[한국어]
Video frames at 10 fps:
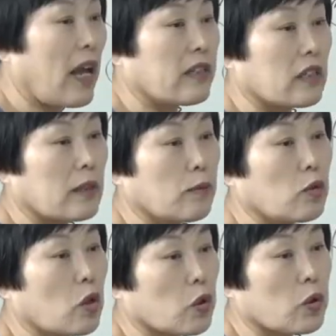깨지는 걸
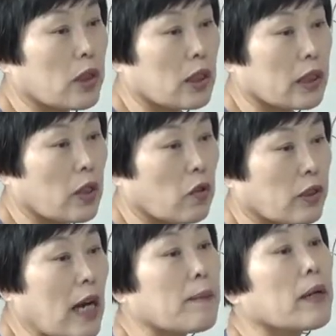문국선이라 그래요.
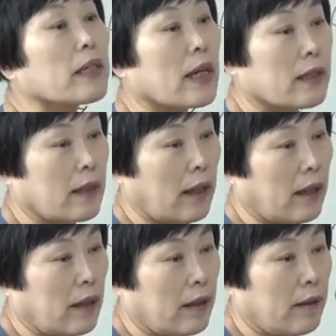장명을 할 때.
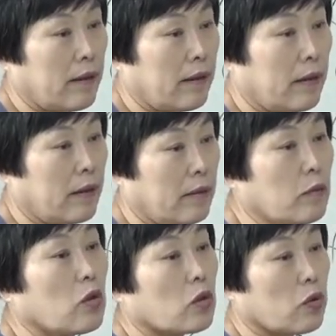
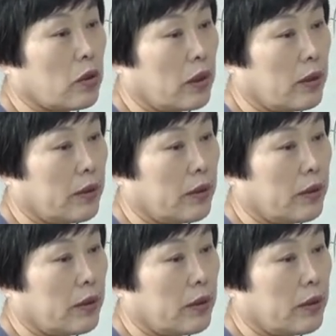문국선이.